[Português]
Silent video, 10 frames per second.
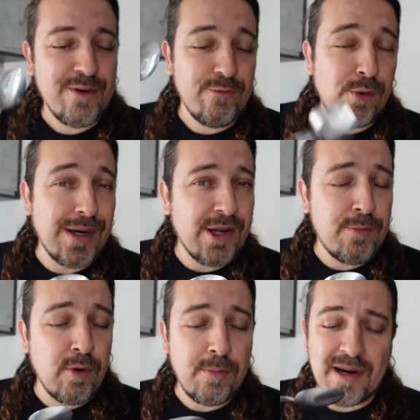Vou guardar um
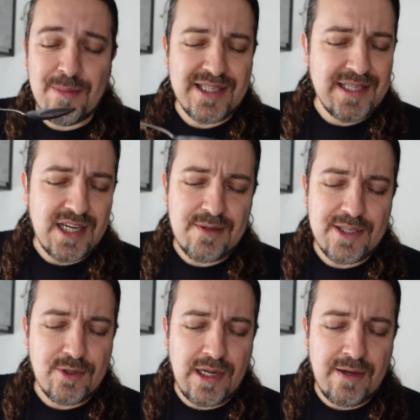pouco para mais tarde,
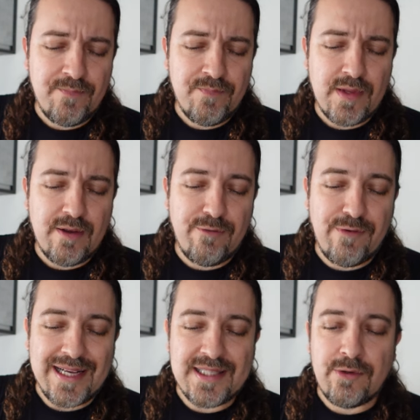mas olha,
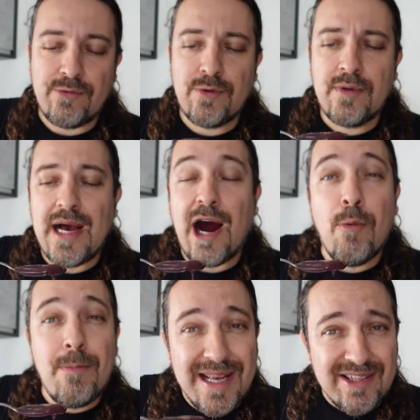façam, viu?
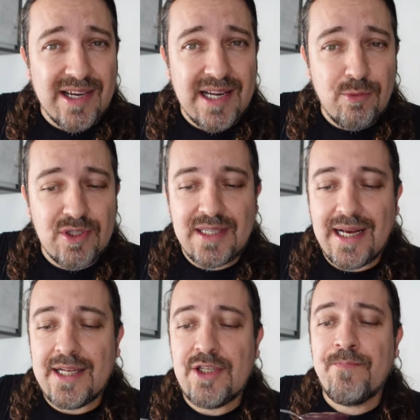Aumenta a
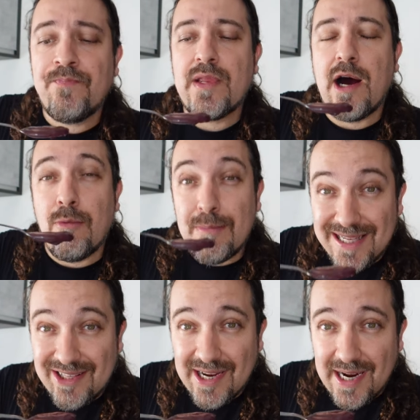cremosidade,
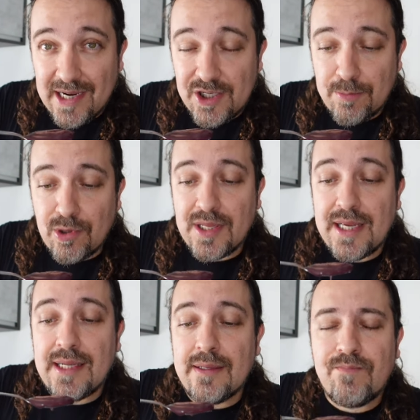aumenta a carga de
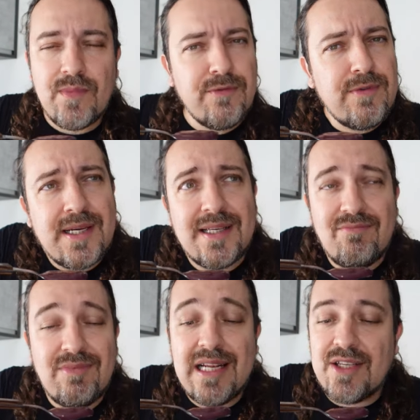proteína e fica
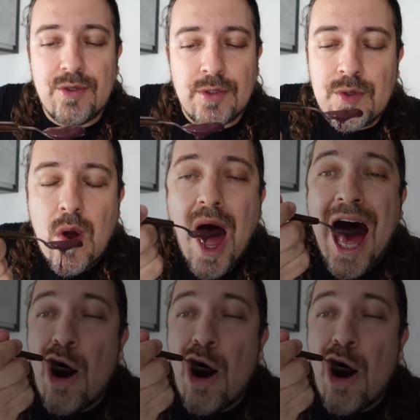delicioso.